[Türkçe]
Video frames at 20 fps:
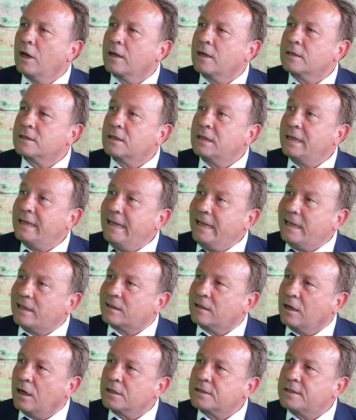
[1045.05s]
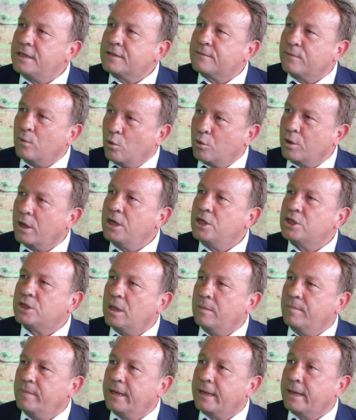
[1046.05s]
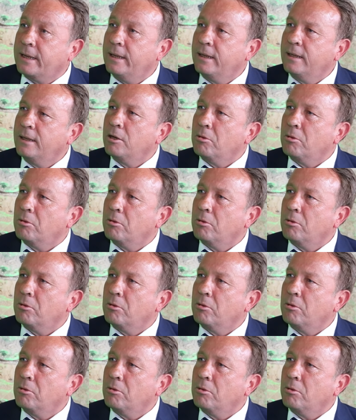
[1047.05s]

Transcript: gazın ilk tahsis ve onayı işlemlerini